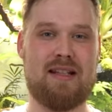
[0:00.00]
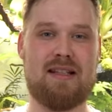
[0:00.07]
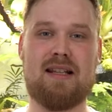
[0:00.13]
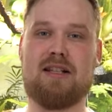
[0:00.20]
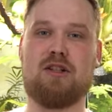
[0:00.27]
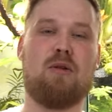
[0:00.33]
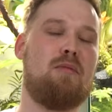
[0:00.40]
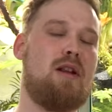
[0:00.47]
ça
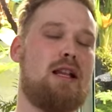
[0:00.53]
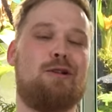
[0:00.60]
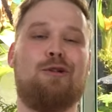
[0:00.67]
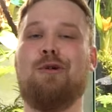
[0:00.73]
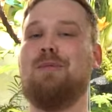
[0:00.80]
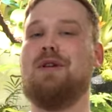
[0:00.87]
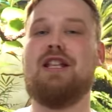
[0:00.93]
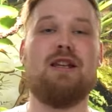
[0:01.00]
semble être
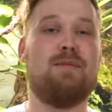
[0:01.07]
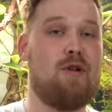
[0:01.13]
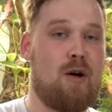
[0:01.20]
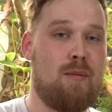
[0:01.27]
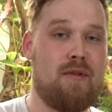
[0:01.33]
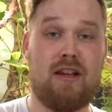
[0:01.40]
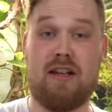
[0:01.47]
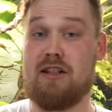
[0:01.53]
le
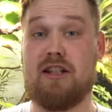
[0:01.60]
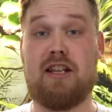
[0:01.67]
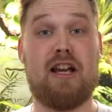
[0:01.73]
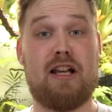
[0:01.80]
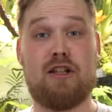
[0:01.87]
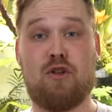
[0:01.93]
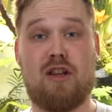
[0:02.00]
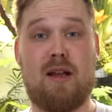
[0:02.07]
minimum et ce qui est
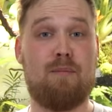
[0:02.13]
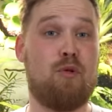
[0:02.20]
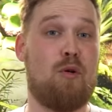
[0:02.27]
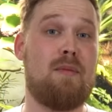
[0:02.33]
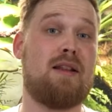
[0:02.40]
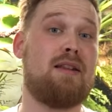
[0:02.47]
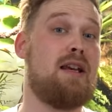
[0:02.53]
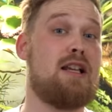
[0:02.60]
raisonnable pour
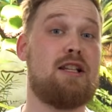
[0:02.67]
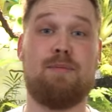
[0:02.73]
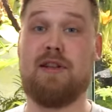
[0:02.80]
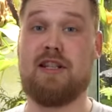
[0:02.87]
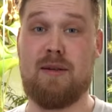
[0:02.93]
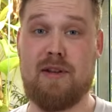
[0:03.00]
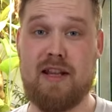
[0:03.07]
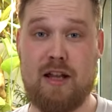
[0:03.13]
maintenir un
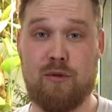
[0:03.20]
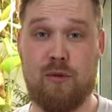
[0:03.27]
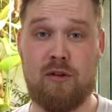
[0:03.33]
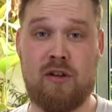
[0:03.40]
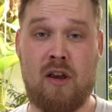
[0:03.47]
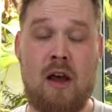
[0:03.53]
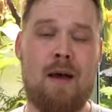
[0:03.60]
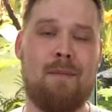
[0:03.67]
spécimen adulte,